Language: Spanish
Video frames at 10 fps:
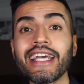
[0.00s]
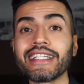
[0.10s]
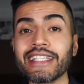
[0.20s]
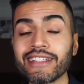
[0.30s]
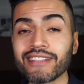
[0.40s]

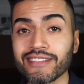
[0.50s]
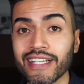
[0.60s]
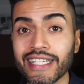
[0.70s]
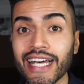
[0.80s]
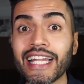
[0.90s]
y es
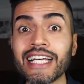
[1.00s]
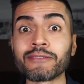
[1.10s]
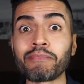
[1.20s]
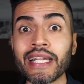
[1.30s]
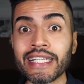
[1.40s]
acerca de las
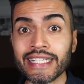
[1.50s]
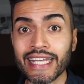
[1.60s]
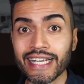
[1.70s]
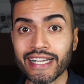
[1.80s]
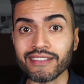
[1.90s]

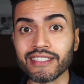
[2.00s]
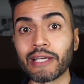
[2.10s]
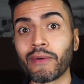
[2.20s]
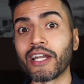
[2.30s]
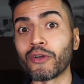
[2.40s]
pelinegras que
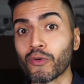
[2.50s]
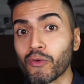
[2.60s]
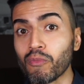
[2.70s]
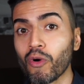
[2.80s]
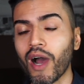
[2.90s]
van
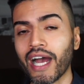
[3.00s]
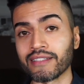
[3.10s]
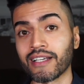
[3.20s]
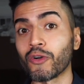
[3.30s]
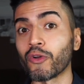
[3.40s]
rumbo a
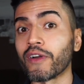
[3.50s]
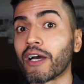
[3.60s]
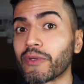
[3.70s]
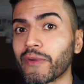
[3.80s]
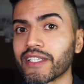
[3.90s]
esa corona
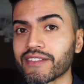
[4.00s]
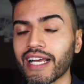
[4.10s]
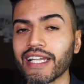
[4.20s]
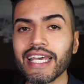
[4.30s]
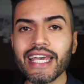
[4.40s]

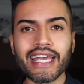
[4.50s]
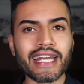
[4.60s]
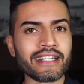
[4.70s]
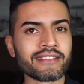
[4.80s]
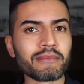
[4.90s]
universal
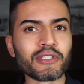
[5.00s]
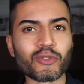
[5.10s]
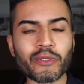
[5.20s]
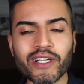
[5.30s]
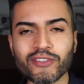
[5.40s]
en este Miss
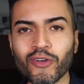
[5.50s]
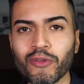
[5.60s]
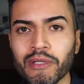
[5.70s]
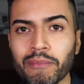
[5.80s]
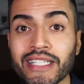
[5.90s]
Universo
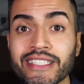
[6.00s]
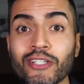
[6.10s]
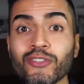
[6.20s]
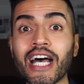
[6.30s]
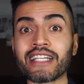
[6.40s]

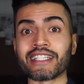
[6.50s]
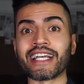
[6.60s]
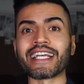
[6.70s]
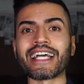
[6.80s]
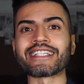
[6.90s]
2022, así
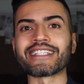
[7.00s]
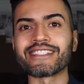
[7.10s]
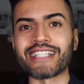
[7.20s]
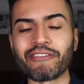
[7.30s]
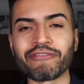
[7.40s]
que quédate
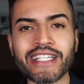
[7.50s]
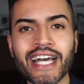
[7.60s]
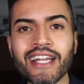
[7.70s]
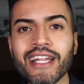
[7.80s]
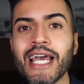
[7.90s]
hasta el
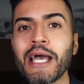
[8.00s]
final